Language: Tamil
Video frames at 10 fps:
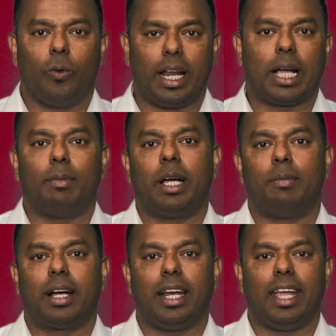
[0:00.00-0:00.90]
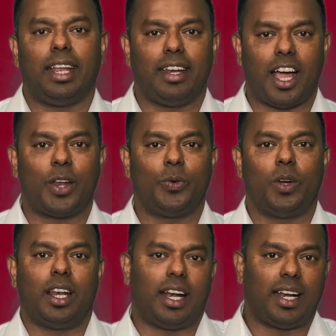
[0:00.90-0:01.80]
வணக்கம் மங்கள் மக்களே நான்
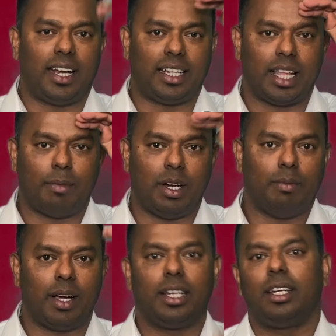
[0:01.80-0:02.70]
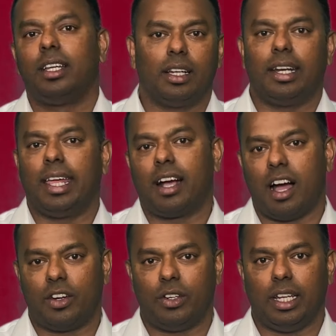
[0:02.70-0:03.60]
உங்கள் அன்றன் தமிழ் மகன் இன்றைய
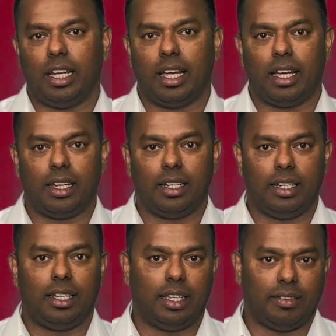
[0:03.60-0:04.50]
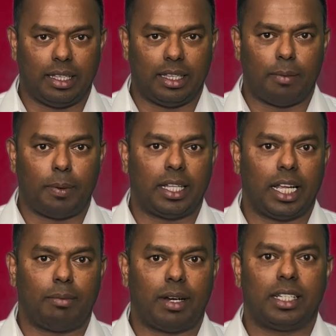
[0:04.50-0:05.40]
காணொலியில இன்று வந்த
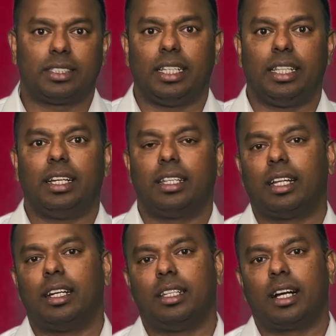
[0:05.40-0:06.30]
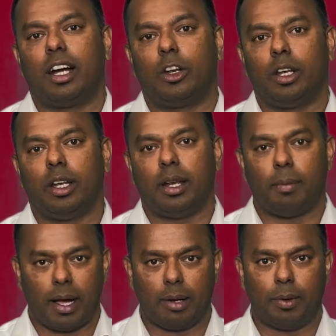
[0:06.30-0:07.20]
பிரதானமான செய்திகளை தான் இந்த காணொலியில
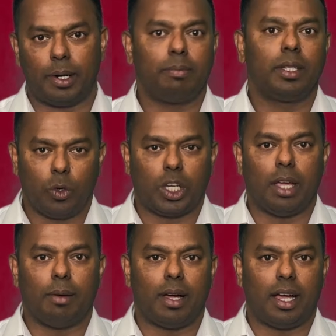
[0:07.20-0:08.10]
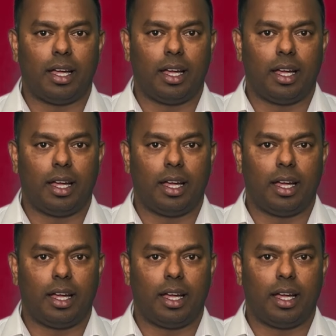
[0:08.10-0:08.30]
பார்க்க போறோம் முக்கியமா